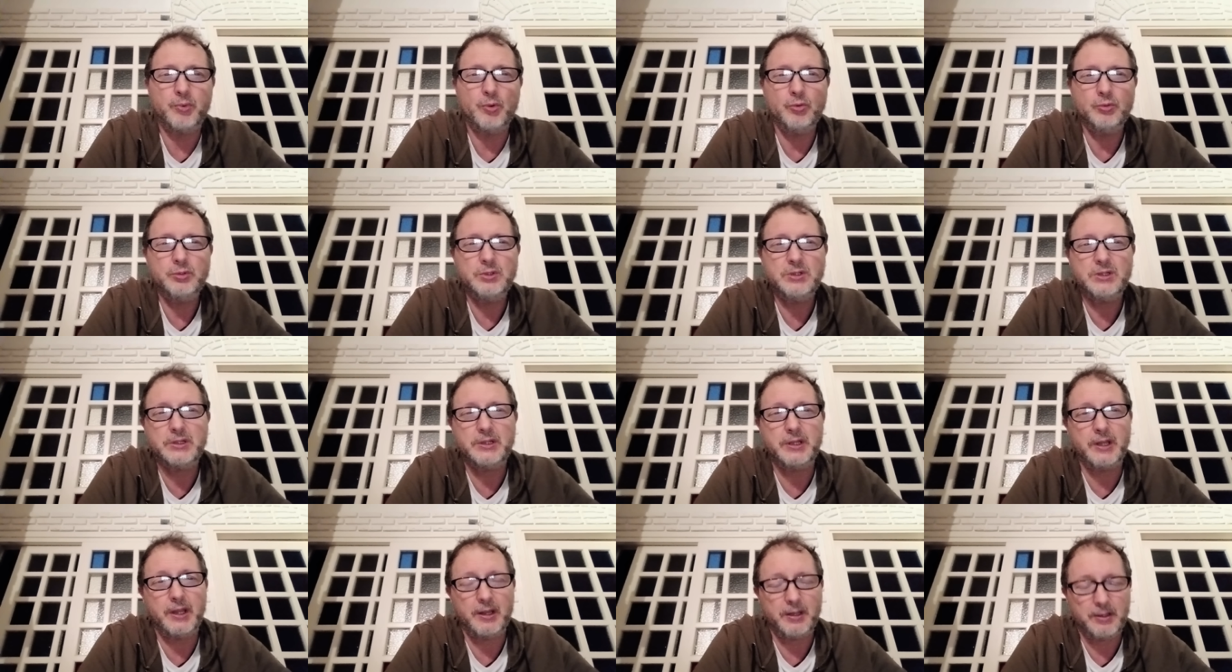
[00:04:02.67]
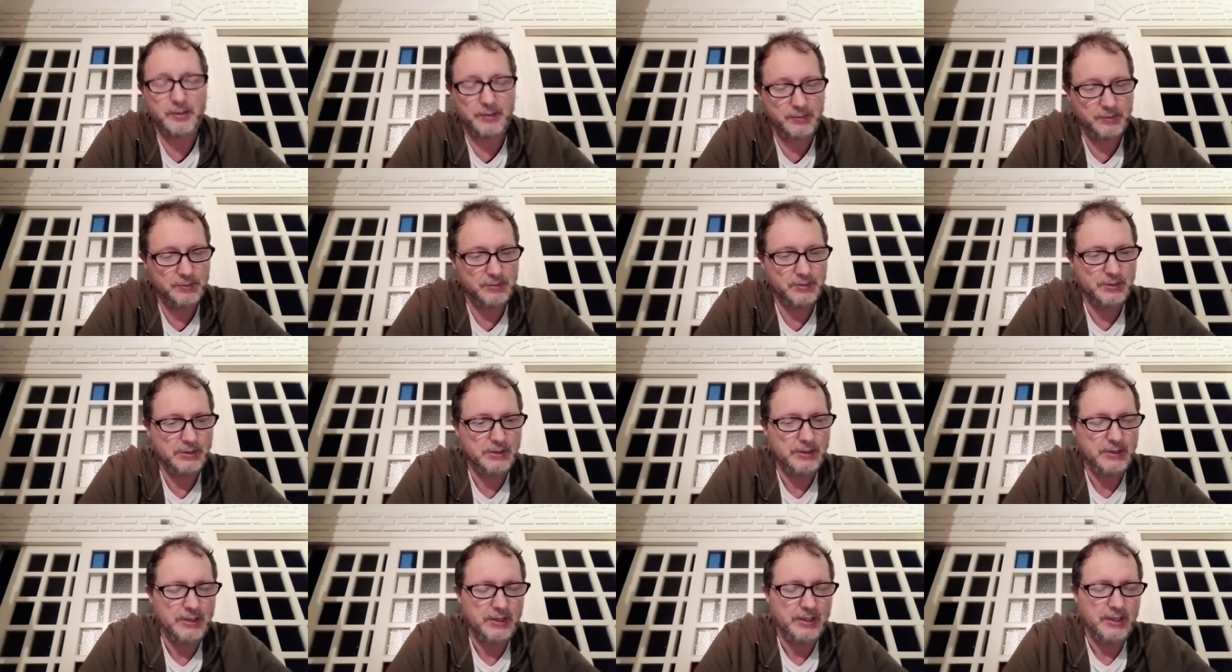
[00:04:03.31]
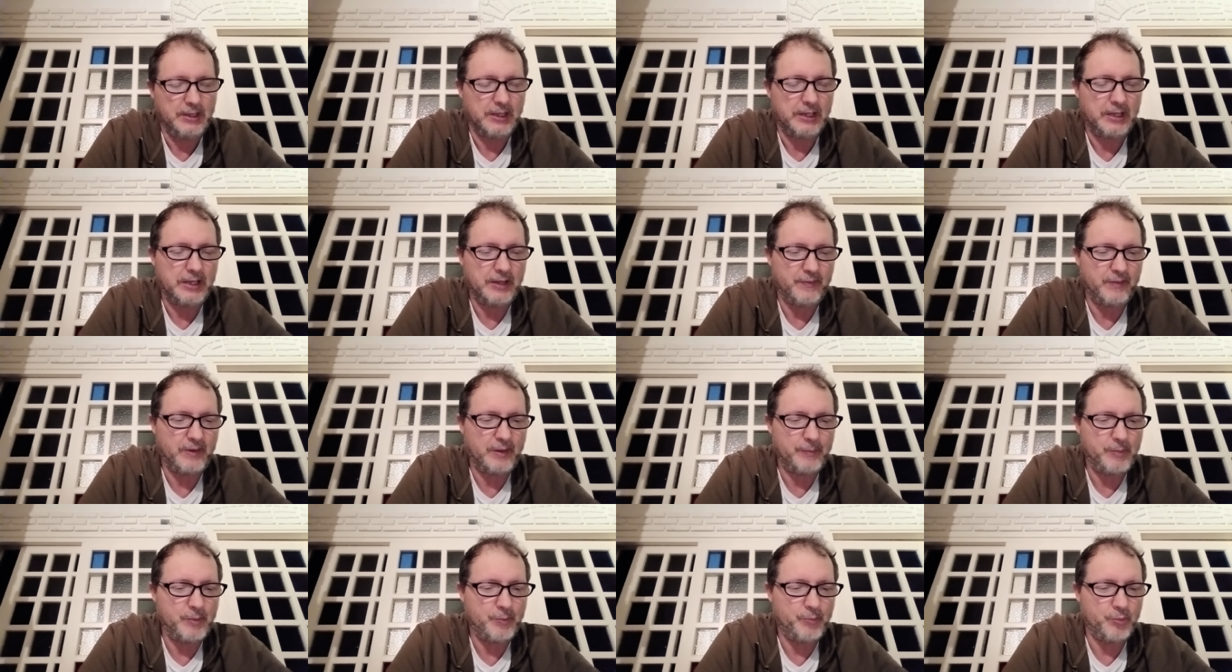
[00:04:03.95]
ponte che
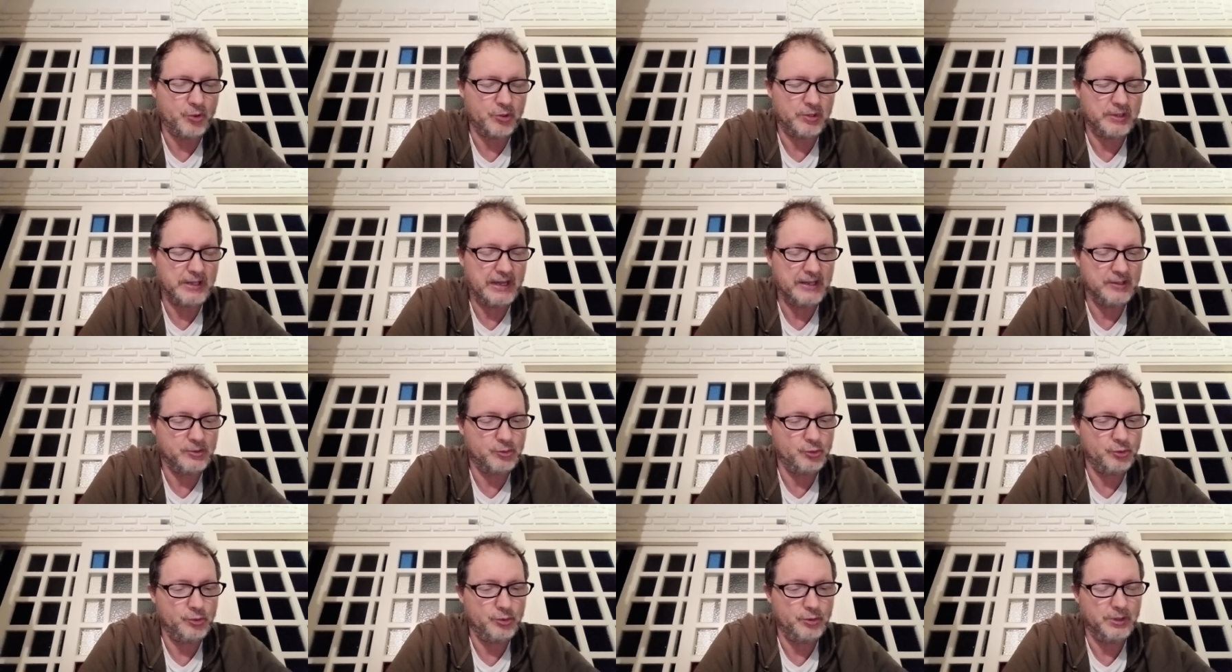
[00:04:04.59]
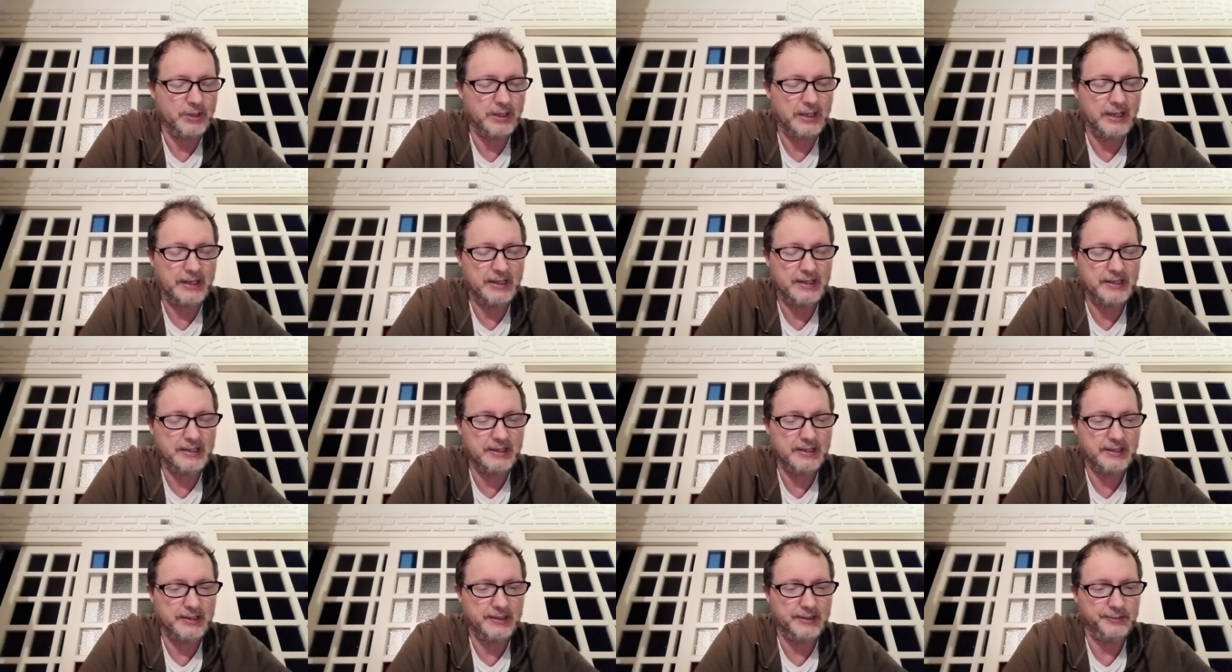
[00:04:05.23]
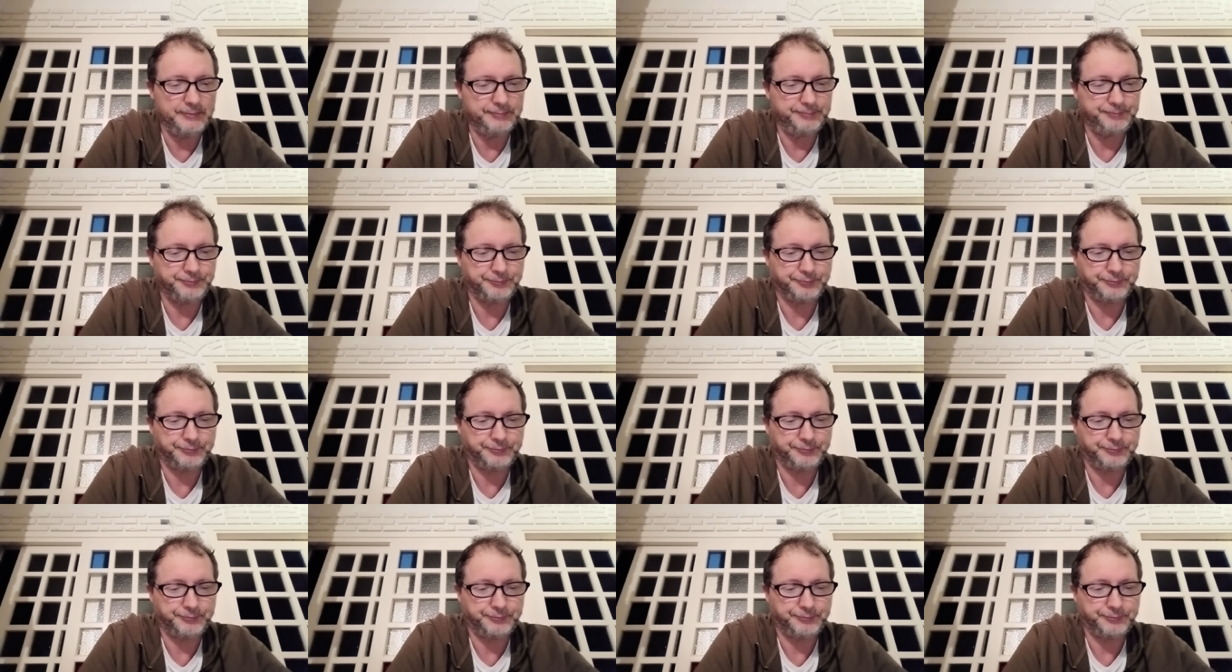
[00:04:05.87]
avrebbe portato al,